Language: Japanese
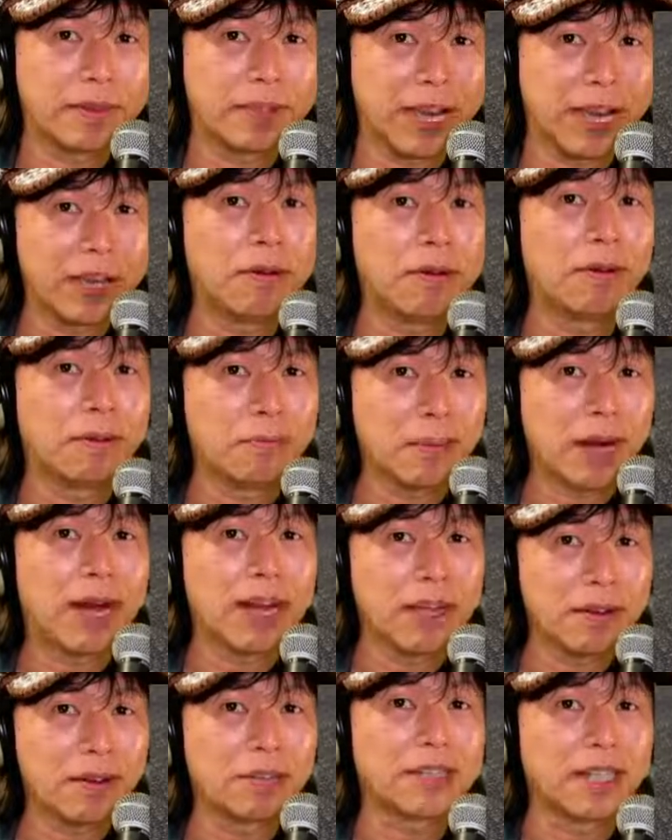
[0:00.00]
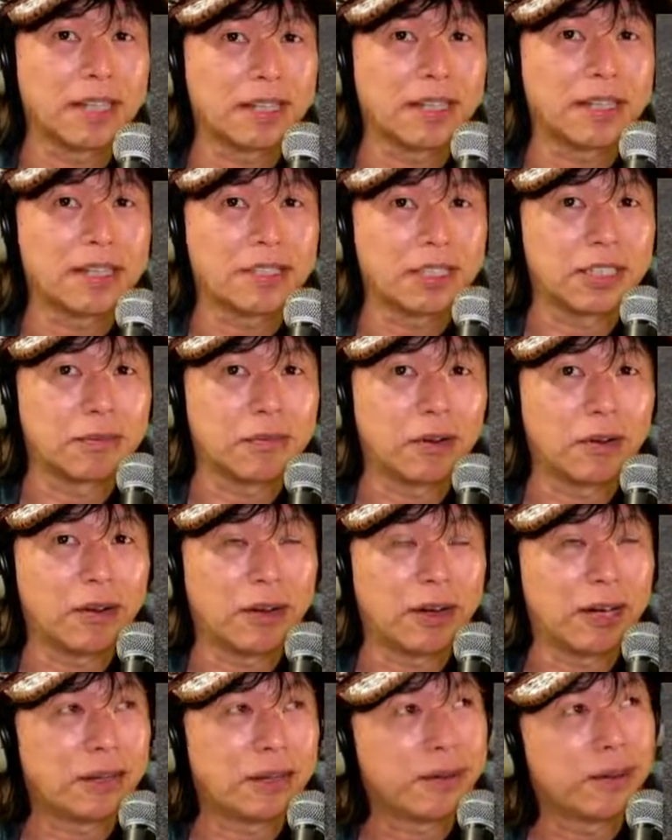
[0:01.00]
iPhone まあ iPhone に限ってですけど
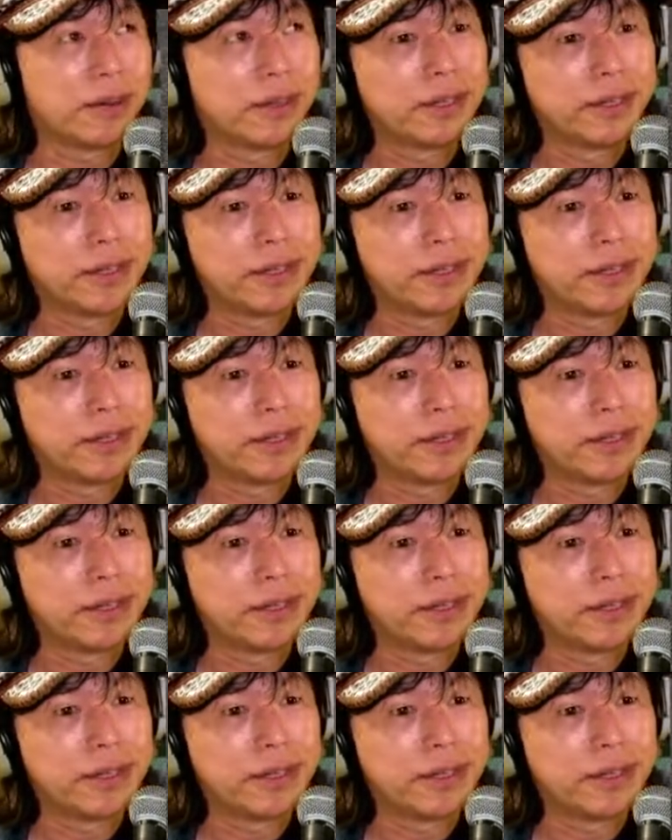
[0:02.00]
もあの